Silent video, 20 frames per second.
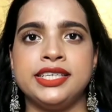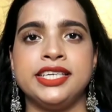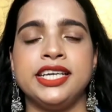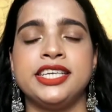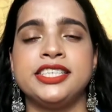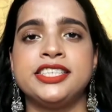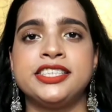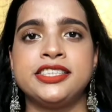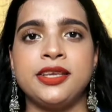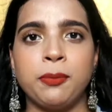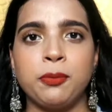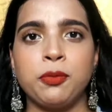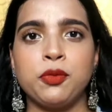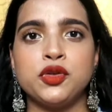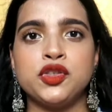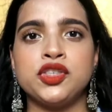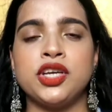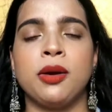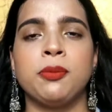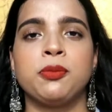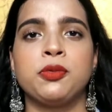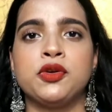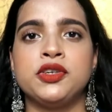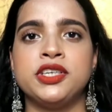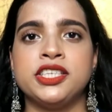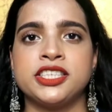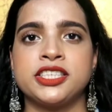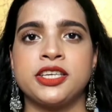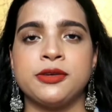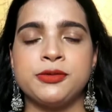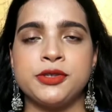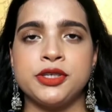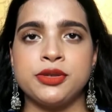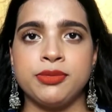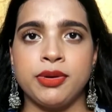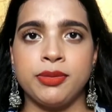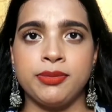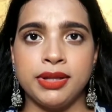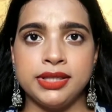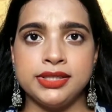रिलेटेड सब कुछ आपको डिस्क्रिप्शन
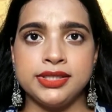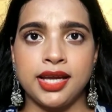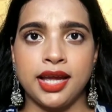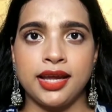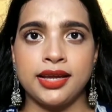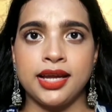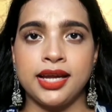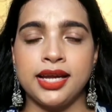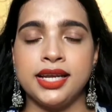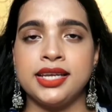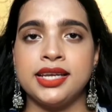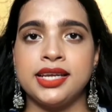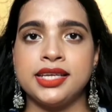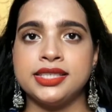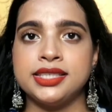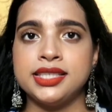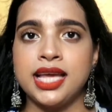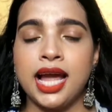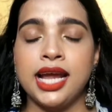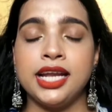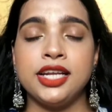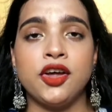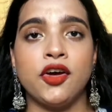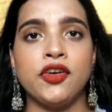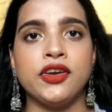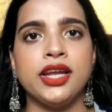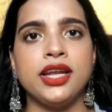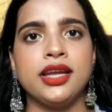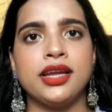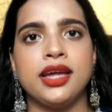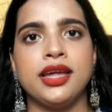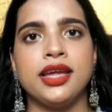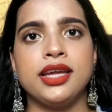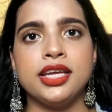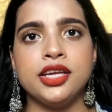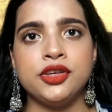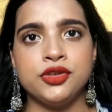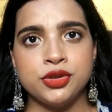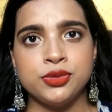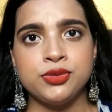में मिल जाएगा इनका साइट और इनका
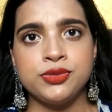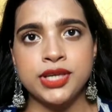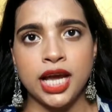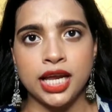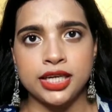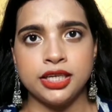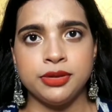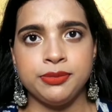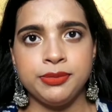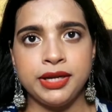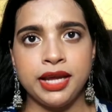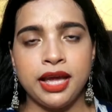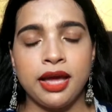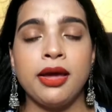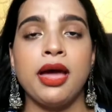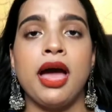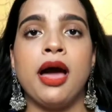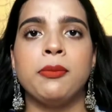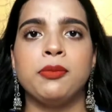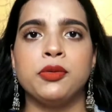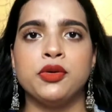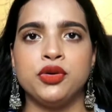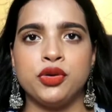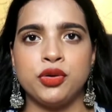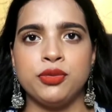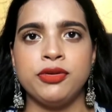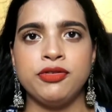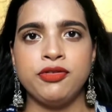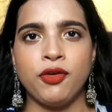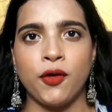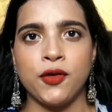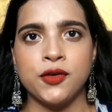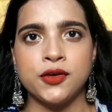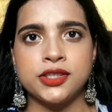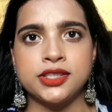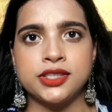एक यूट्यूब चैनल भी है आप उनको भी फॉलो